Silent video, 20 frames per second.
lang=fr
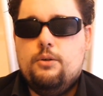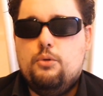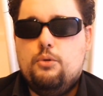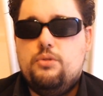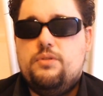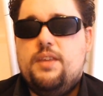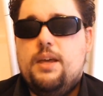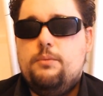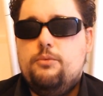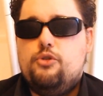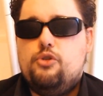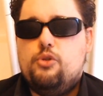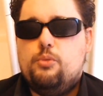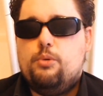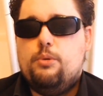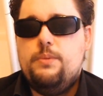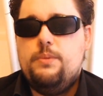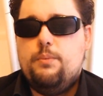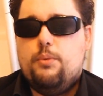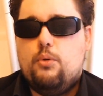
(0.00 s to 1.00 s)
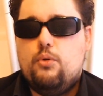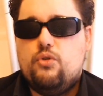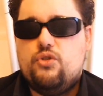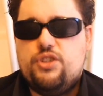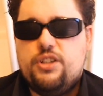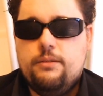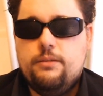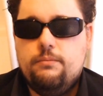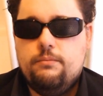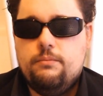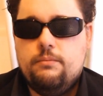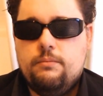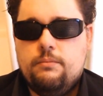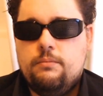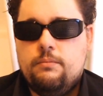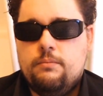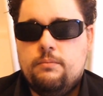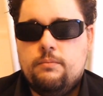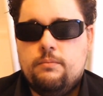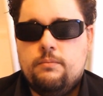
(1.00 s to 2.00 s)
Au terme de ce premier projet,
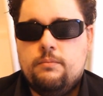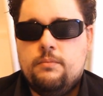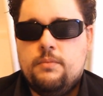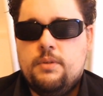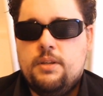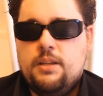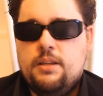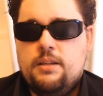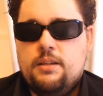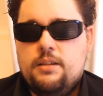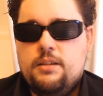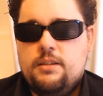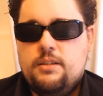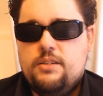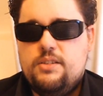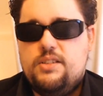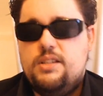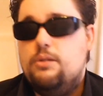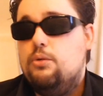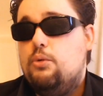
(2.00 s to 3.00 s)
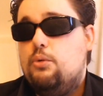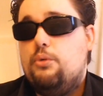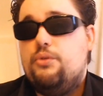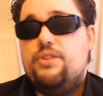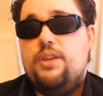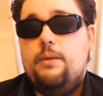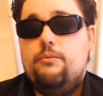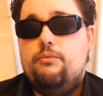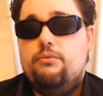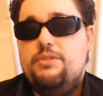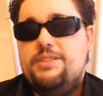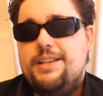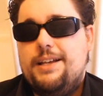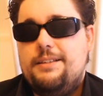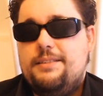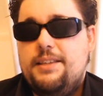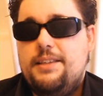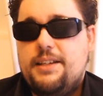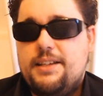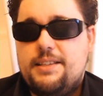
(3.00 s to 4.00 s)
si le concept vous a
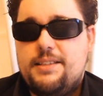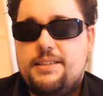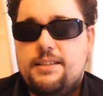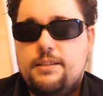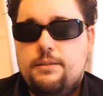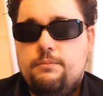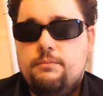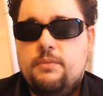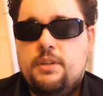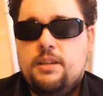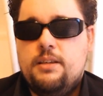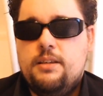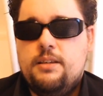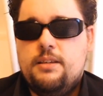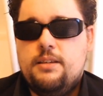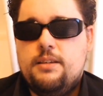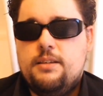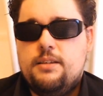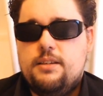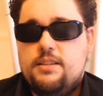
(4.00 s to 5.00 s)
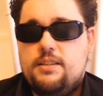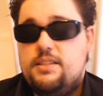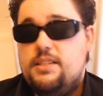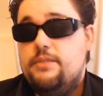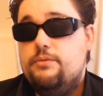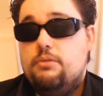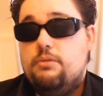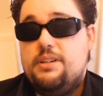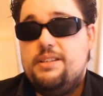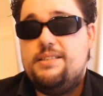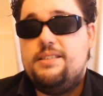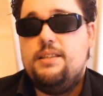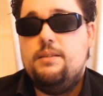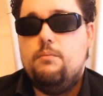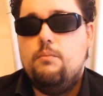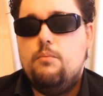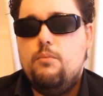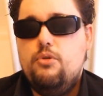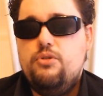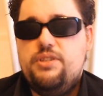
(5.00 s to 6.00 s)
intéressé, si vous restez
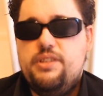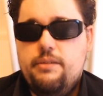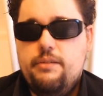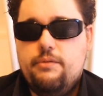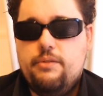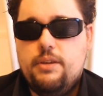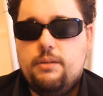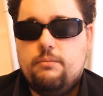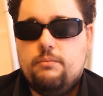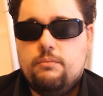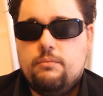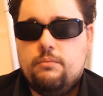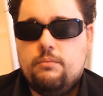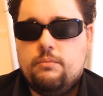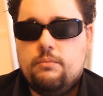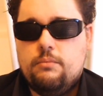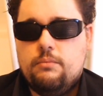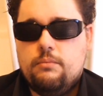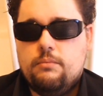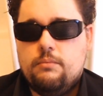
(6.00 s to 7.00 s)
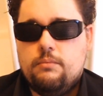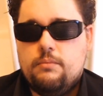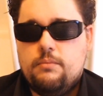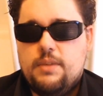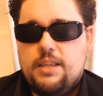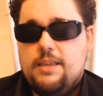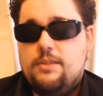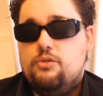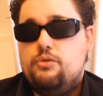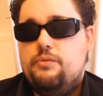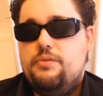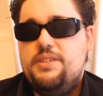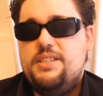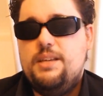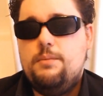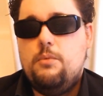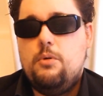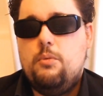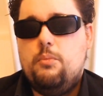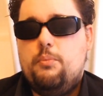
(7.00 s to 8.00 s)
motivé et
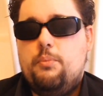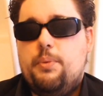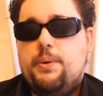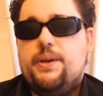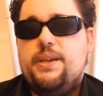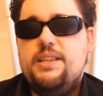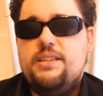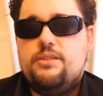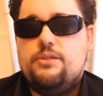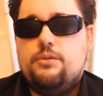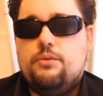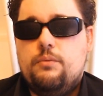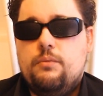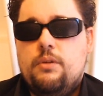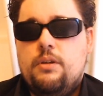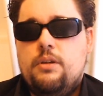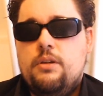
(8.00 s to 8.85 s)
suffisamment présent